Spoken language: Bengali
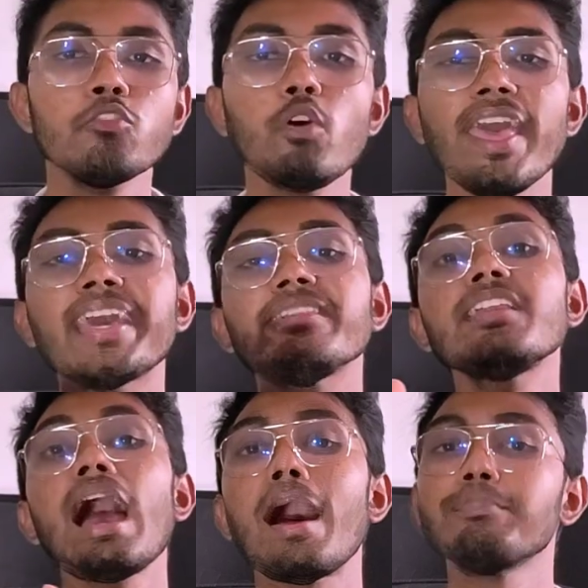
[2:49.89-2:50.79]
তো এই
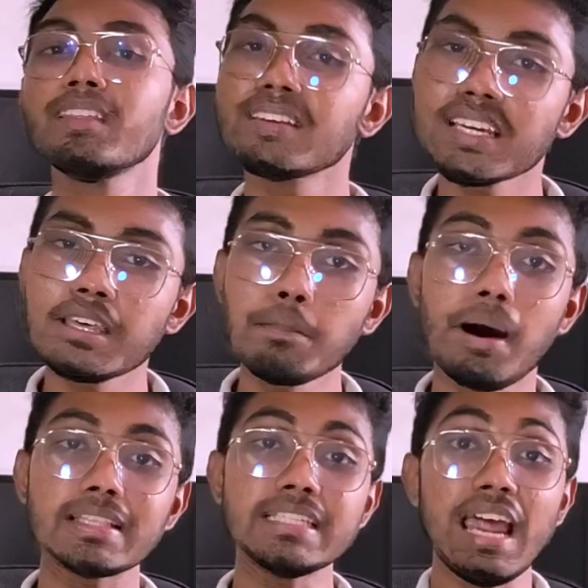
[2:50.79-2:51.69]
ক্ষেত্রে আপনাদের যাদের
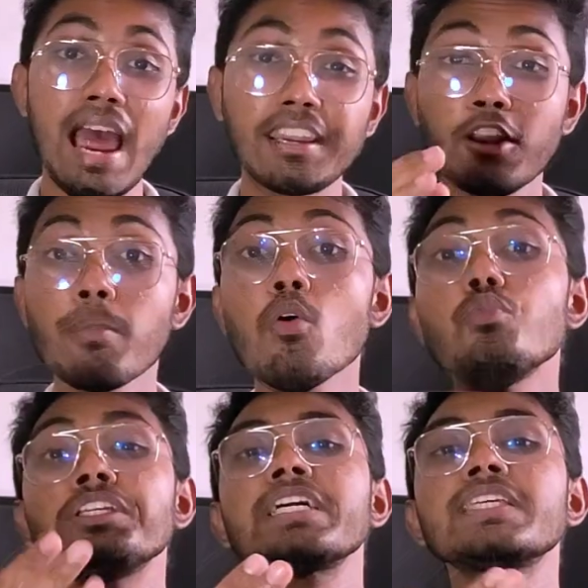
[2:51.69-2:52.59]
বাজেট আঠারো বা
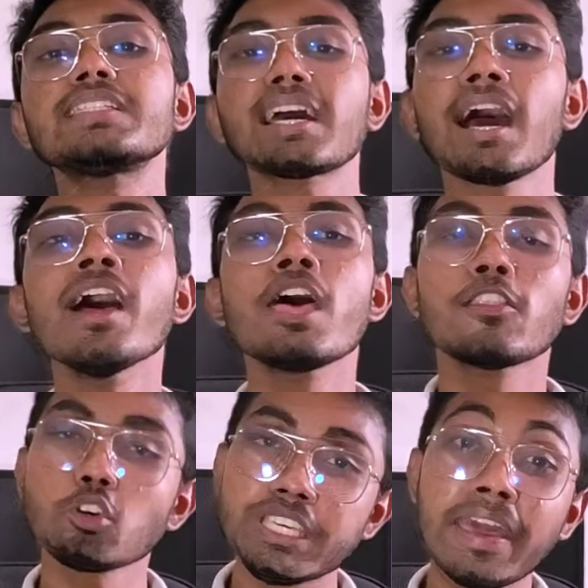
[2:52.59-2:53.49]
উনিশ হাজার হাজার টাকা
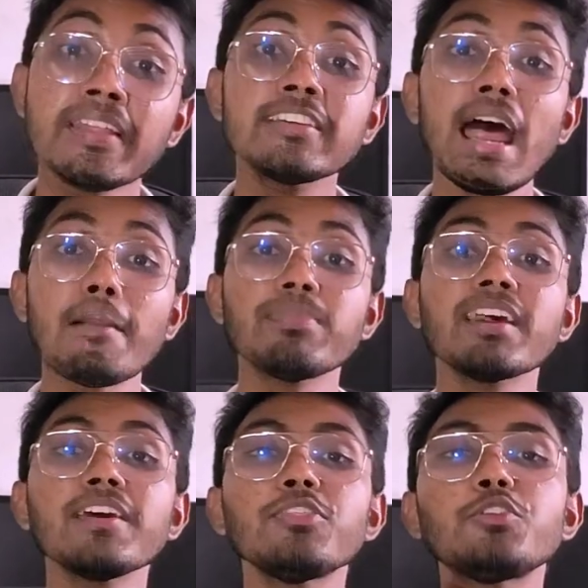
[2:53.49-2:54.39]
তো সেই ক্ষেত্রে
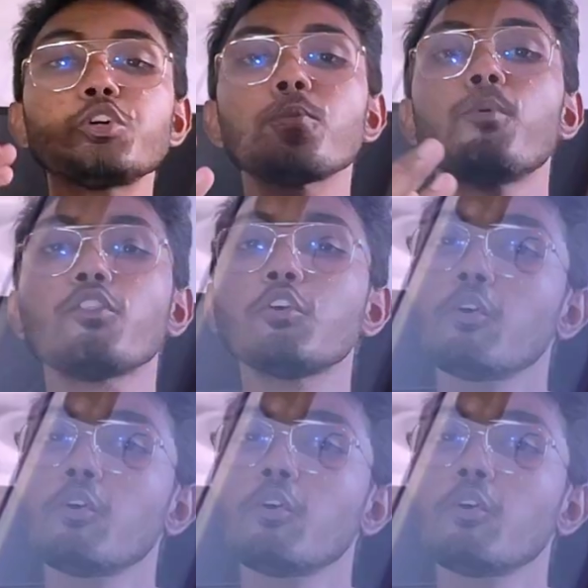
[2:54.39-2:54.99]
আপনারা কিন্তু চোখ বন্ধ